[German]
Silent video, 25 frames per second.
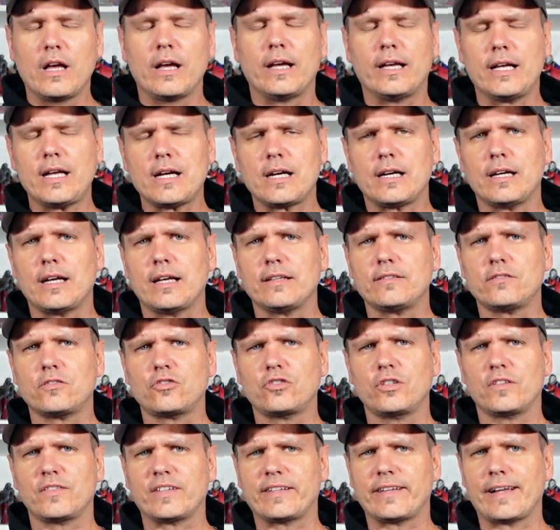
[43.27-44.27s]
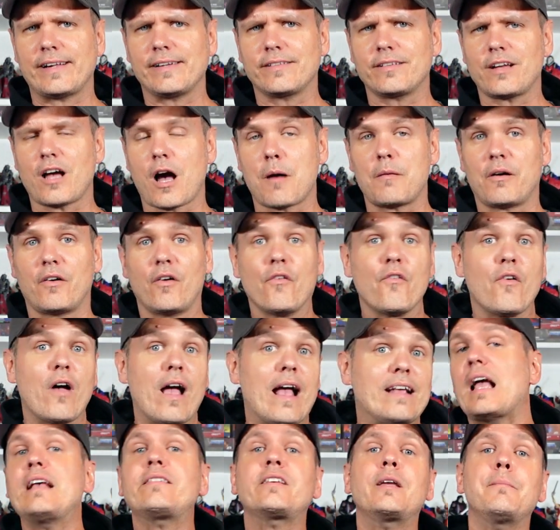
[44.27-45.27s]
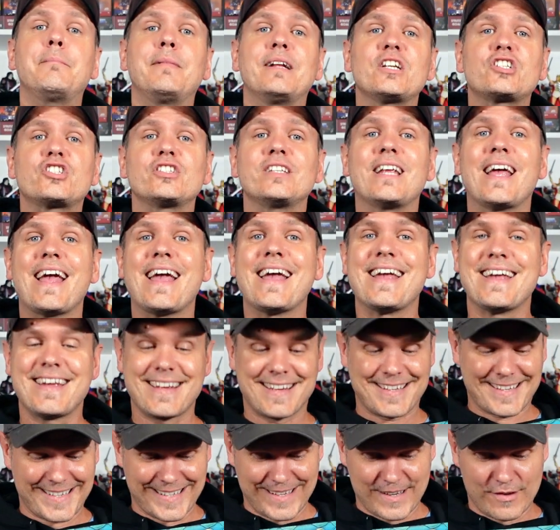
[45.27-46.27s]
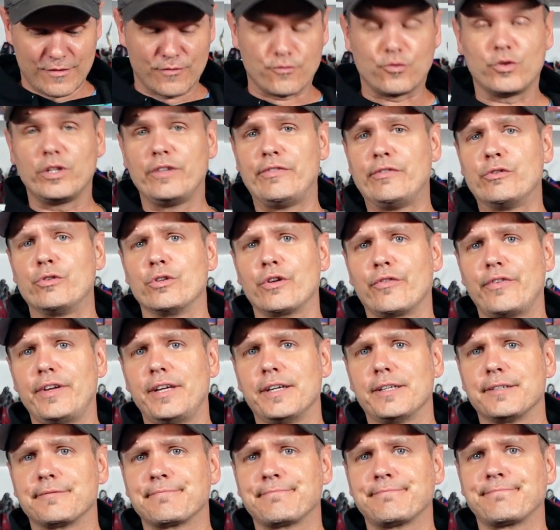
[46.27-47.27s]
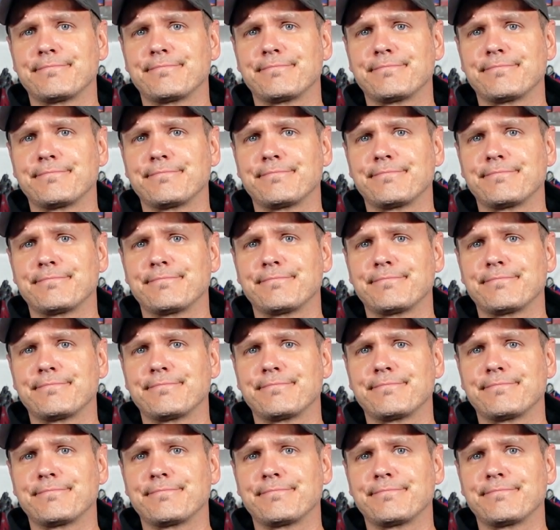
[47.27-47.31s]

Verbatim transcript: Ja, er ist schon etwas älter, aber es gibt Menschen, wo die Figur noch fehlt.